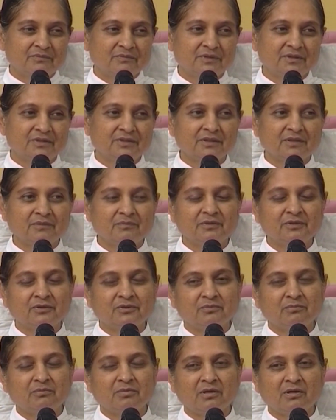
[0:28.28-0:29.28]
भीतर में
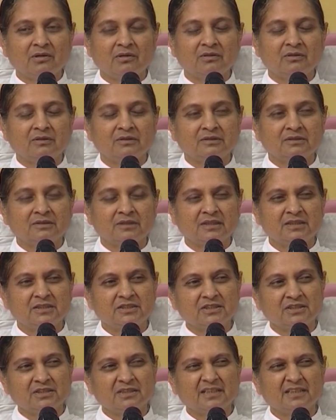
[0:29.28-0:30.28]
तो बहुत
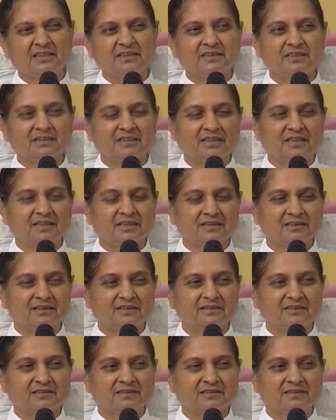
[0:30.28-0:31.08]
हलचल रहती है